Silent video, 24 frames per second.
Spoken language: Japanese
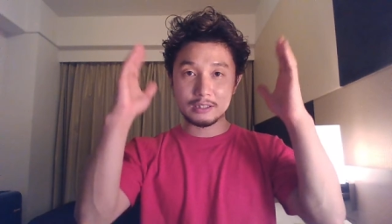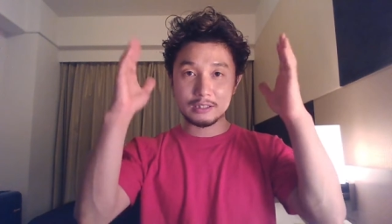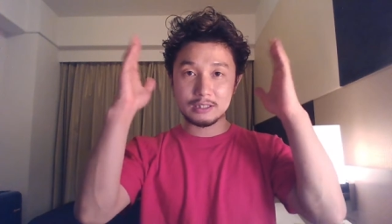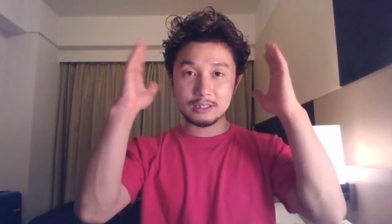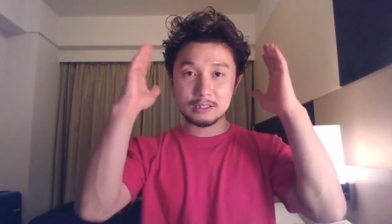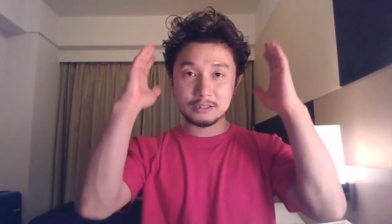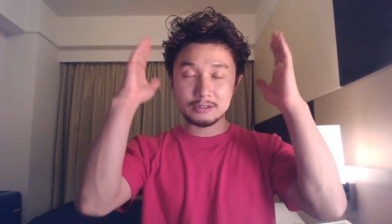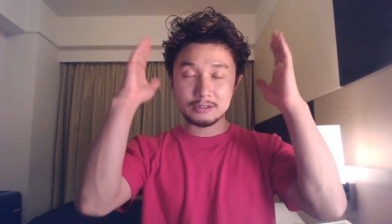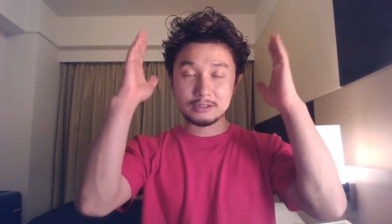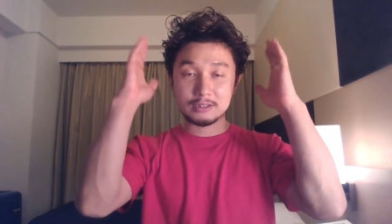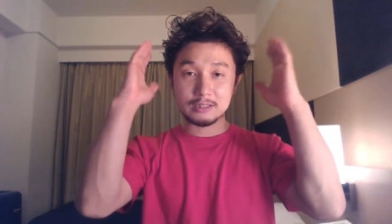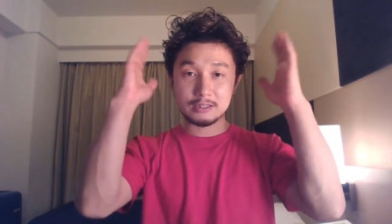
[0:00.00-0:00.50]
か
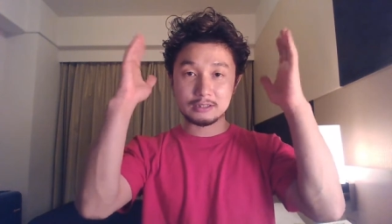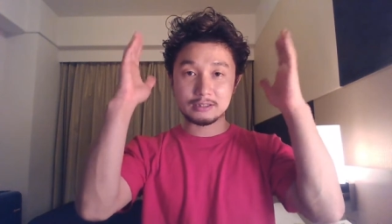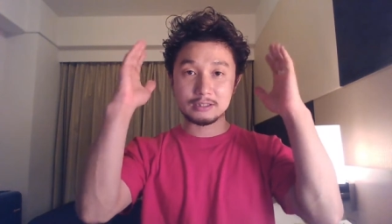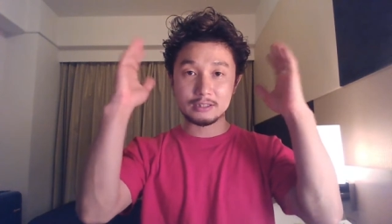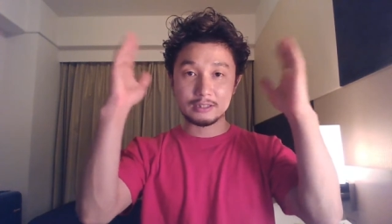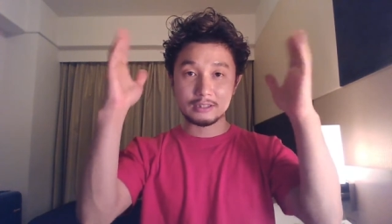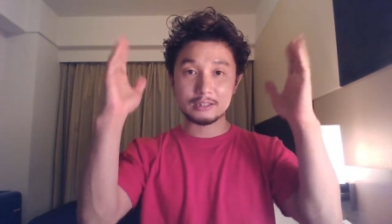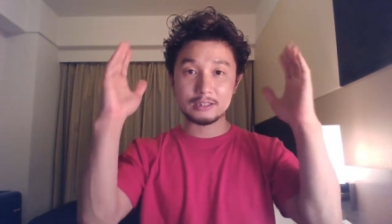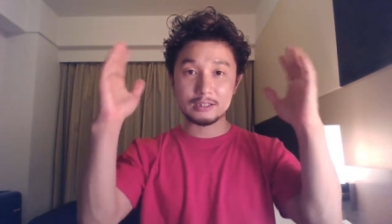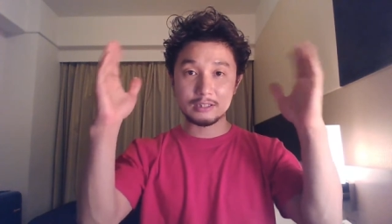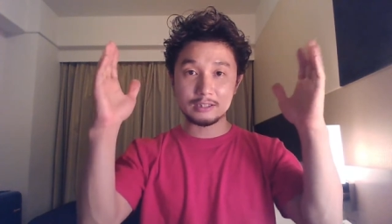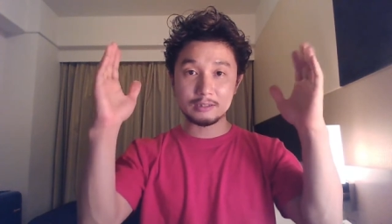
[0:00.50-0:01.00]
り使っ
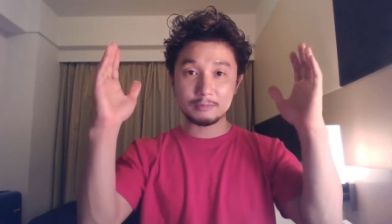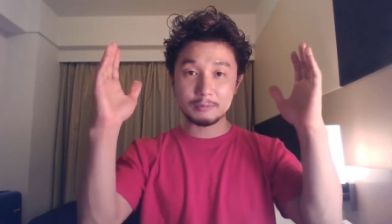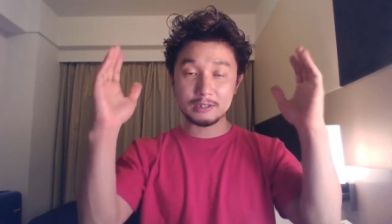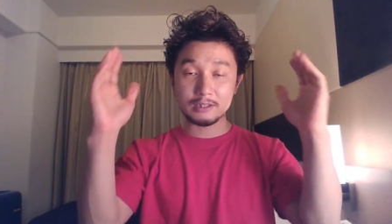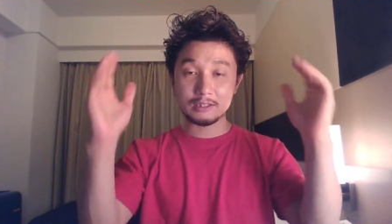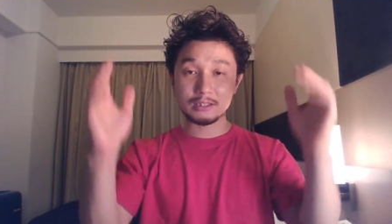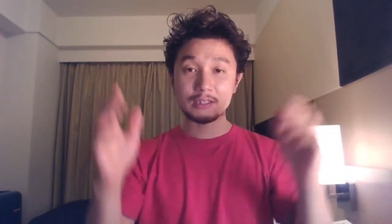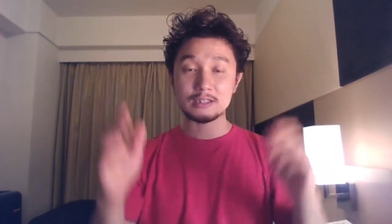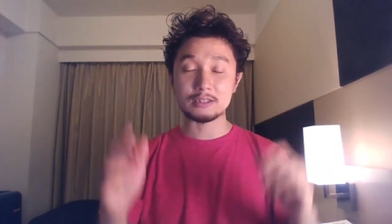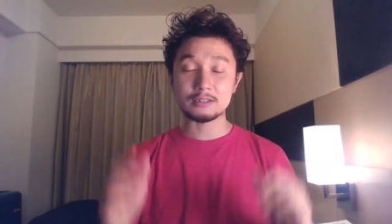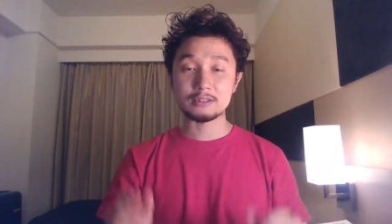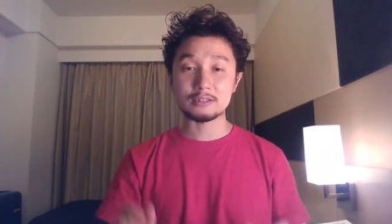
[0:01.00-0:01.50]
て、気
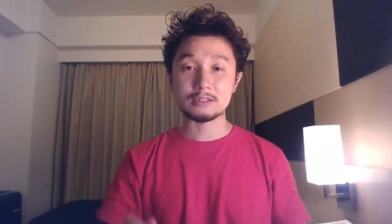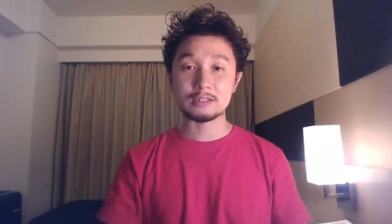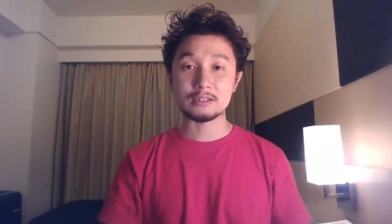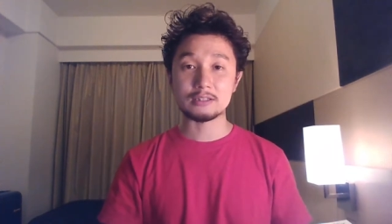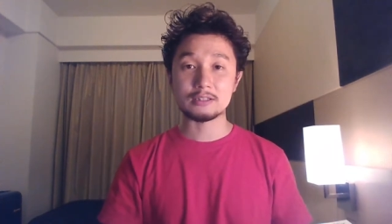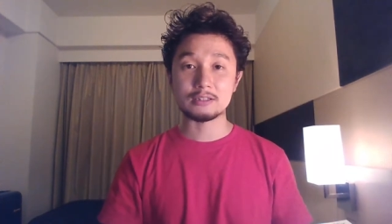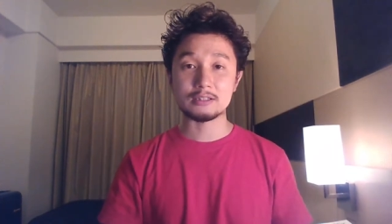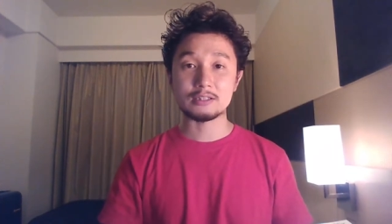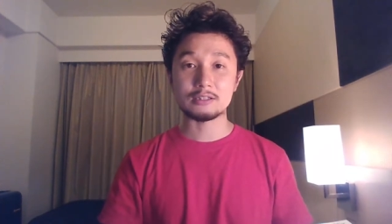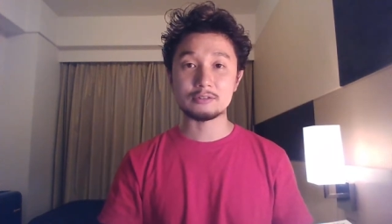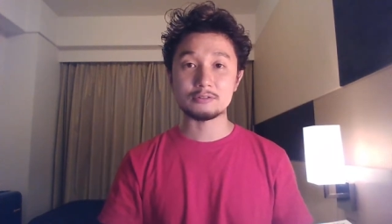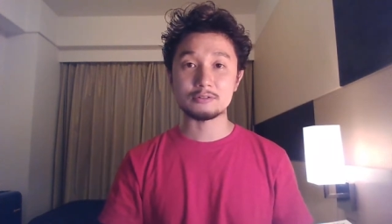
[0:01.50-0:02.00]
ばっかり使っ
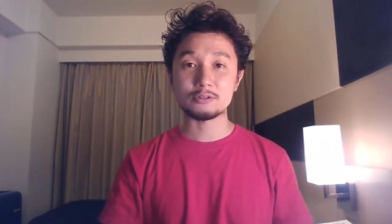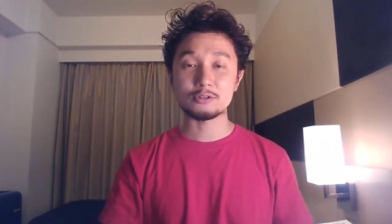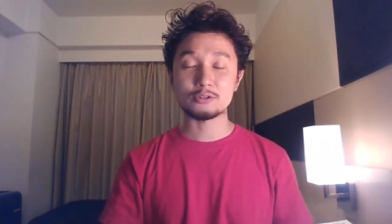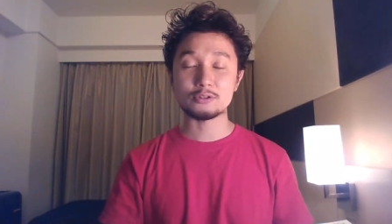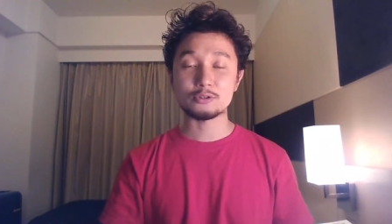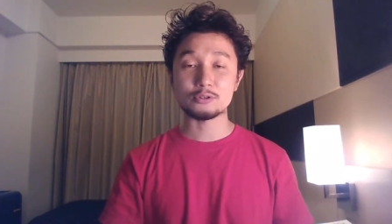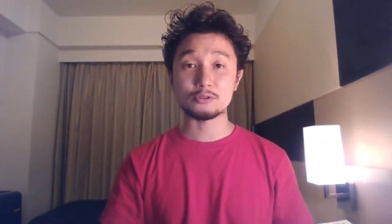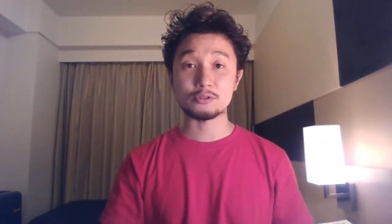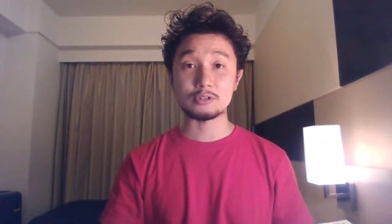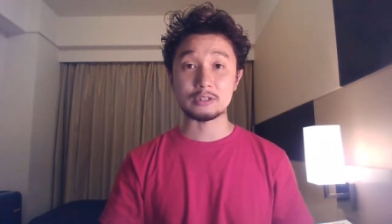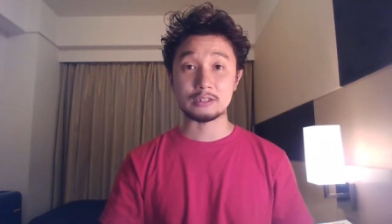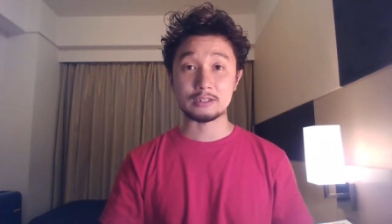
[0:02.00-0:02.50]
てると
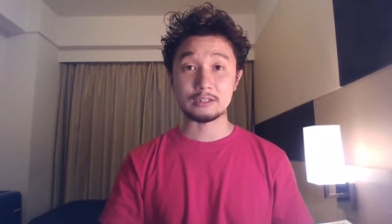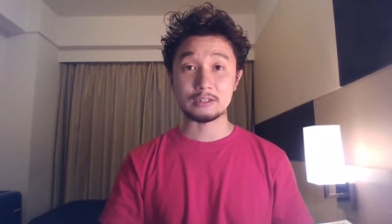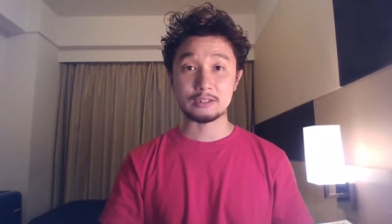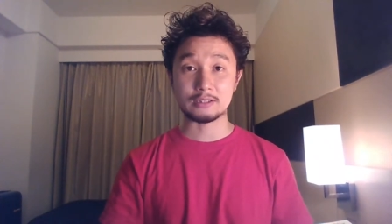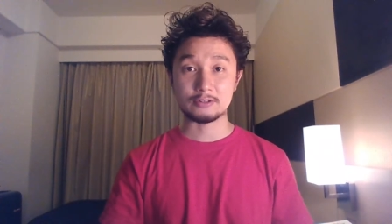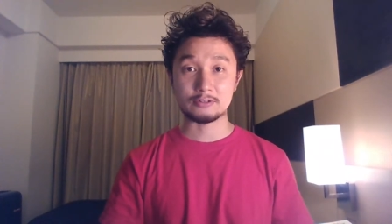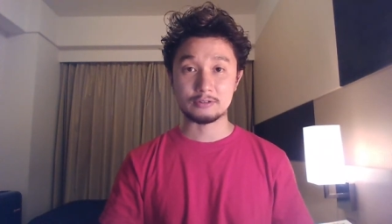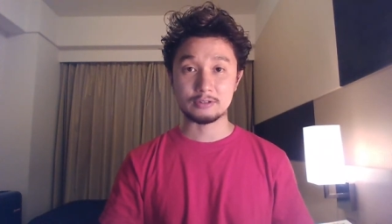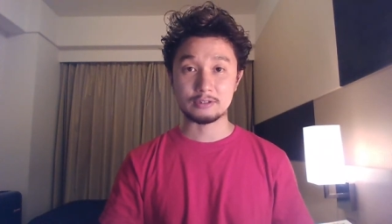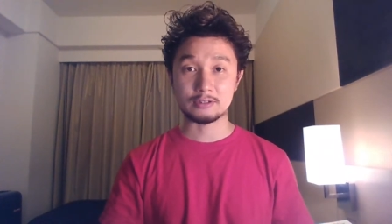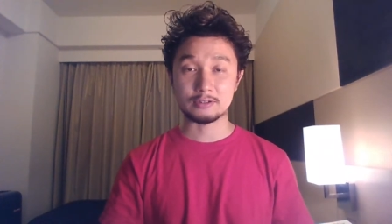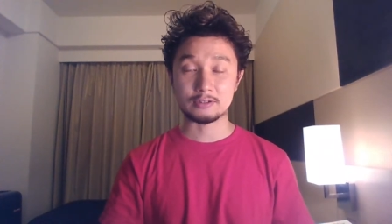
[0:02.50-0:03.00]
そうなりや
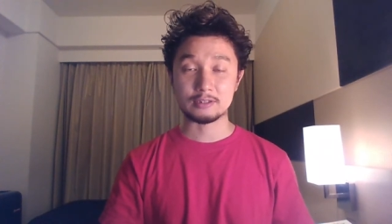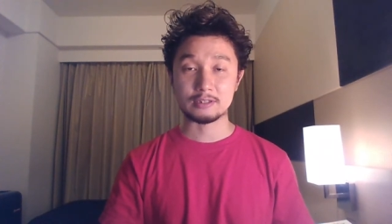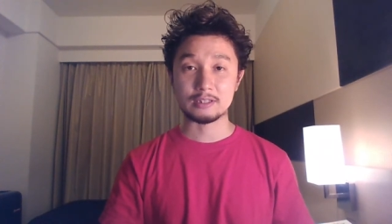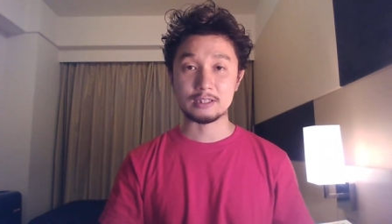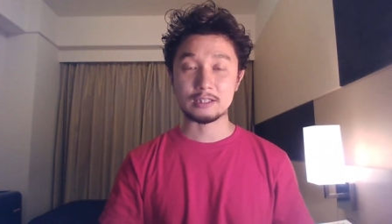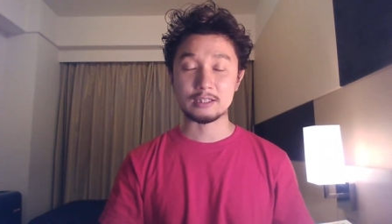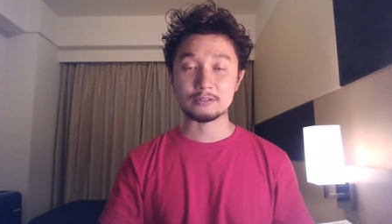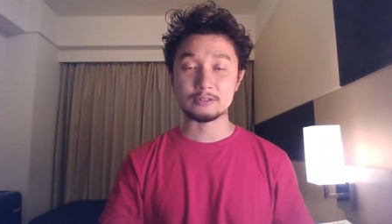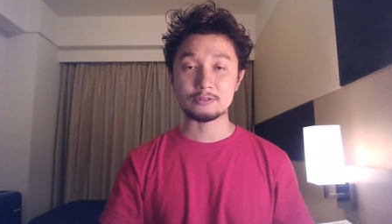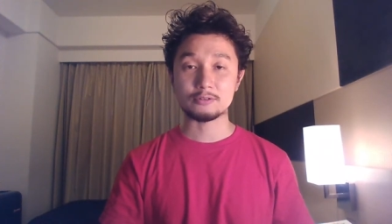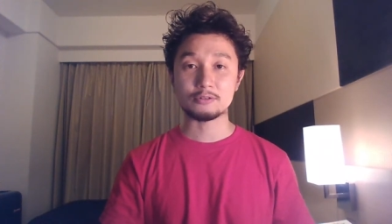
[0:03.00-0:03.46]
すいですから、